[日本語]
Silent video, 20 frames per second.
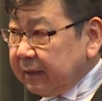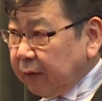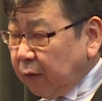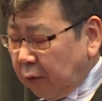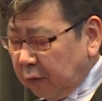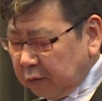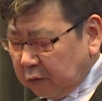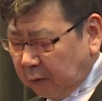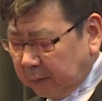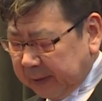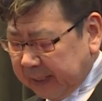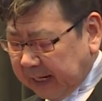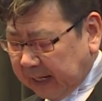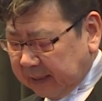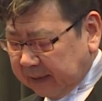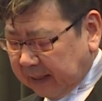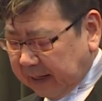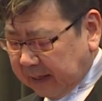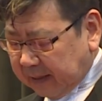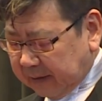日本の未
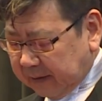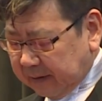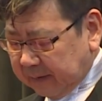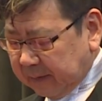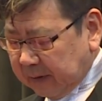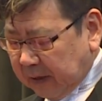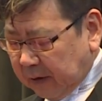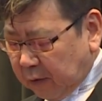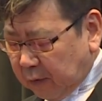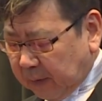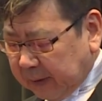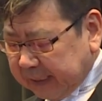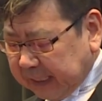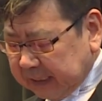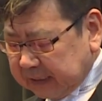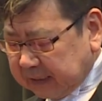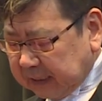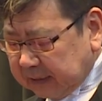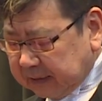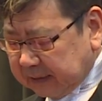来であり
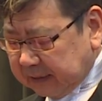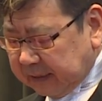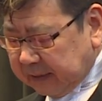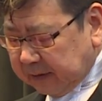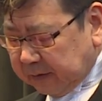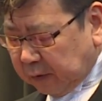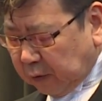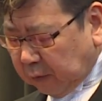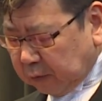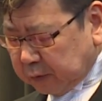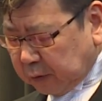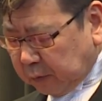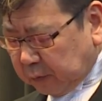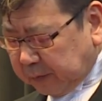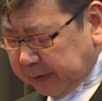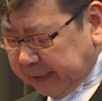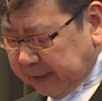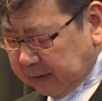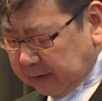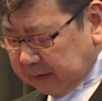私たち教
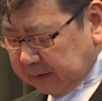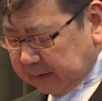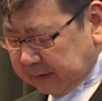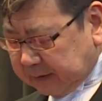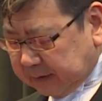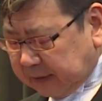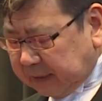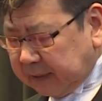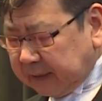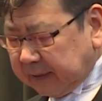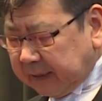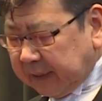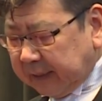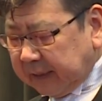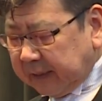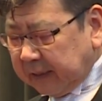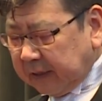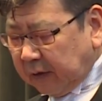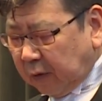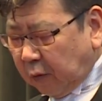職員地
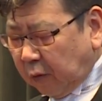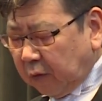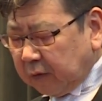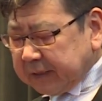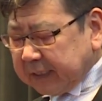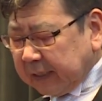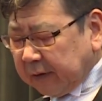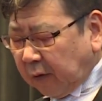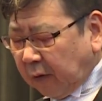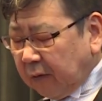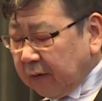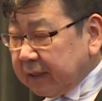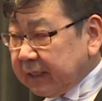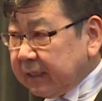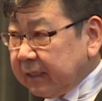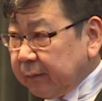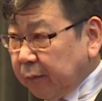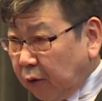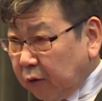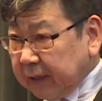域保護者の
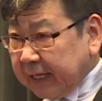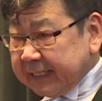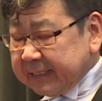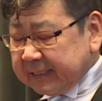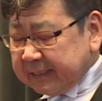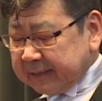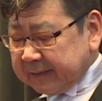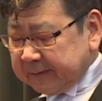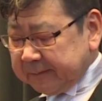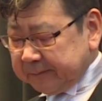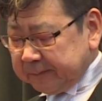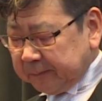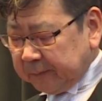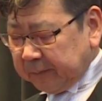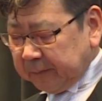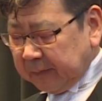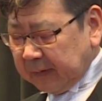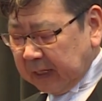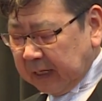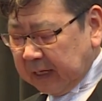希望です
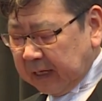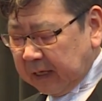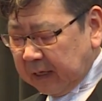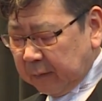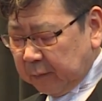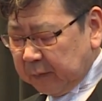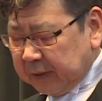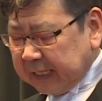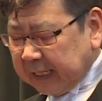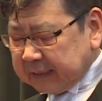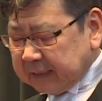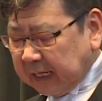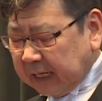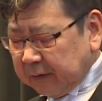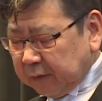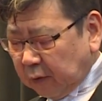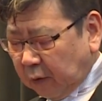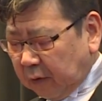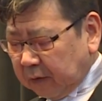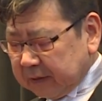皆
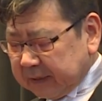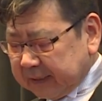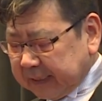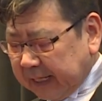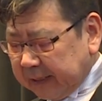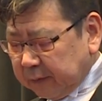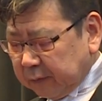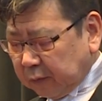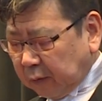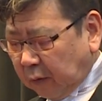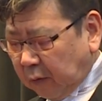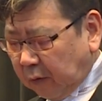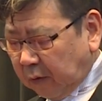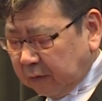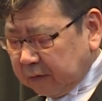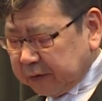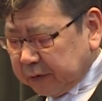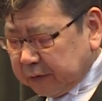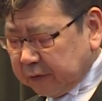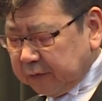さんの前途
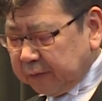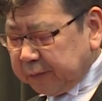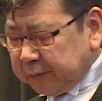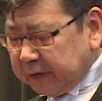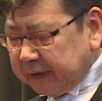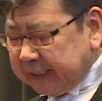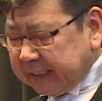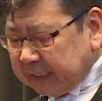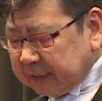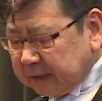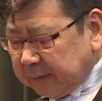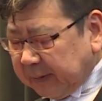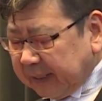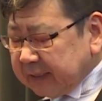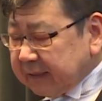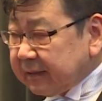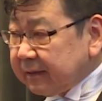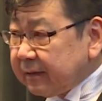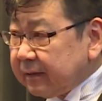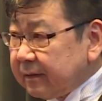を祝福いたし
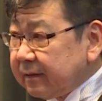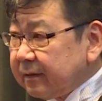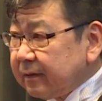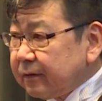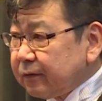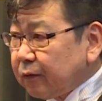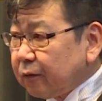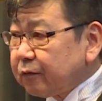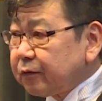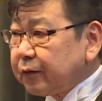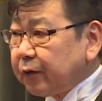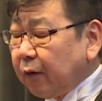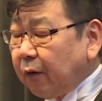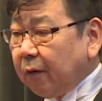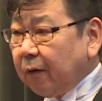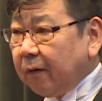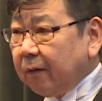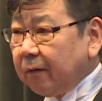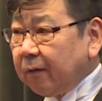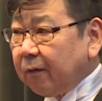ます卒業
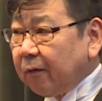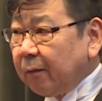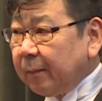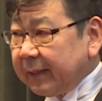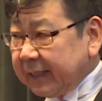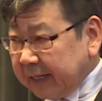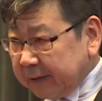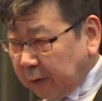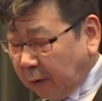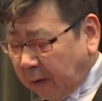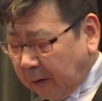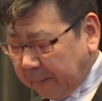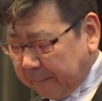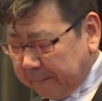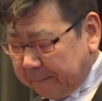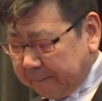おめでとう